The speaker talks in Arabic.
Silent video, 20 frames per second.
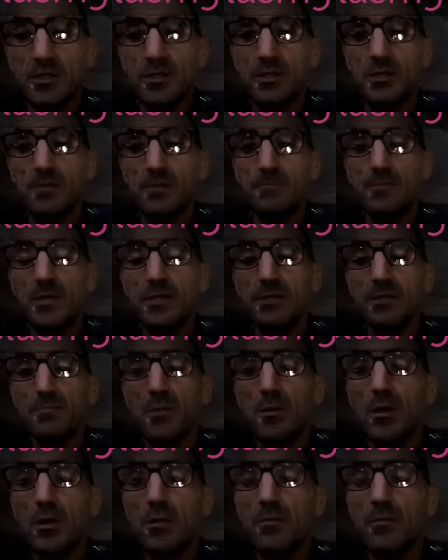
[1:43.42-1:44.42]
من
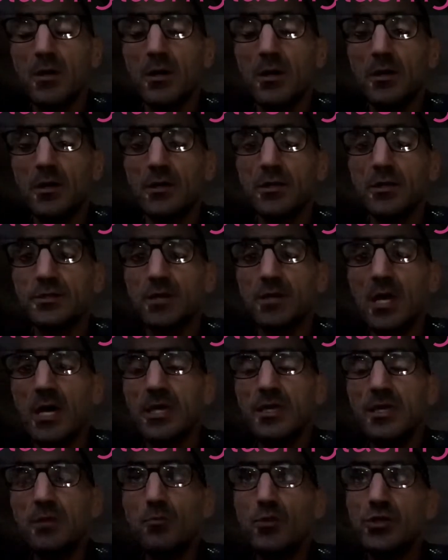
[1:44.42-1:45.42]
من ما
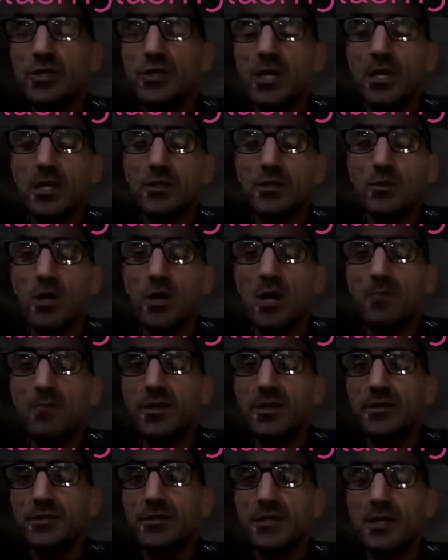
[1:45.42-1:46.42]
اي مشكله تقع
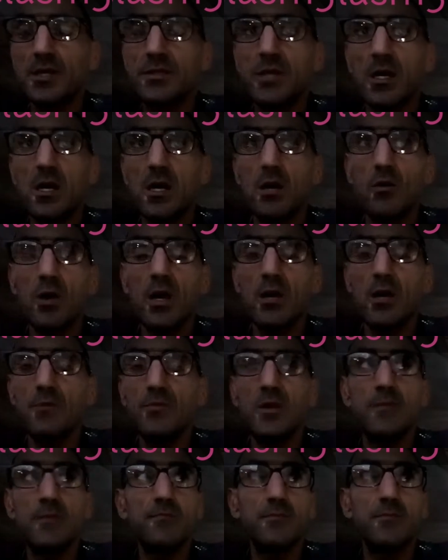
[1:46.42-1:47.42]
بين صديق او
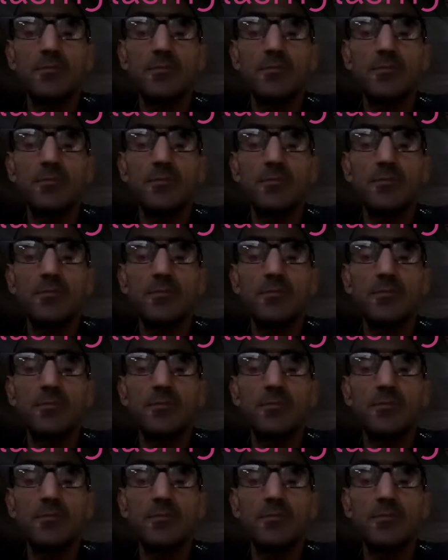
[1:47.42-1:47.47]
حبيب